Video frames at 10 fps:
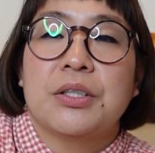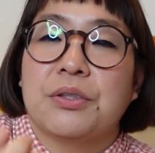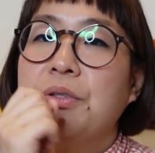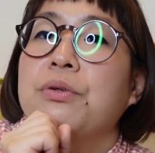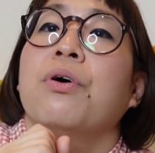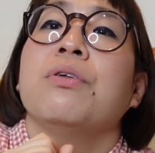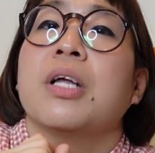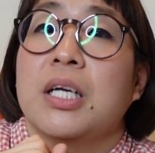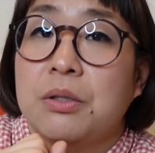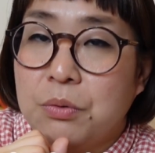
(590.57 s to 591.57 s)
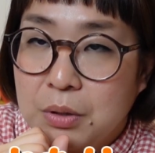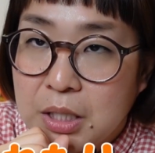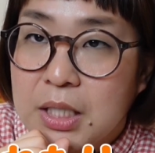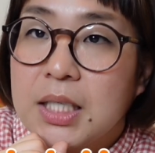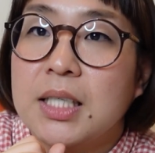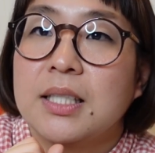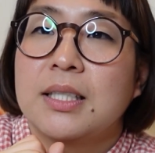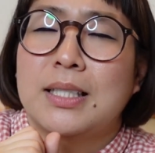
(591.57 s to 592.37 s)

薬を飲んだりとか、